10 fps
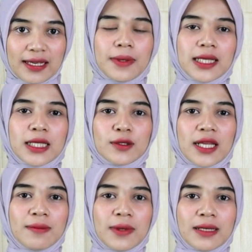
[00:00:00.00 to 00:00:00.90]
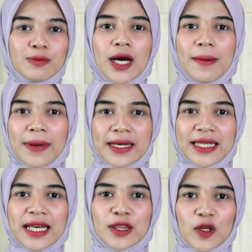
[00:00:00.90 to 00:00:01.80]
Berita utama
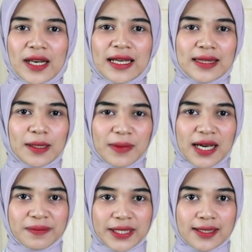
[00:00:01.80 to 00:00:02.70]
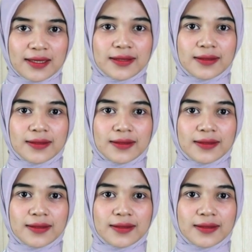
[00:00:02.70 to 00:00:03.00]
Muhammadiyah tolak tim Amin.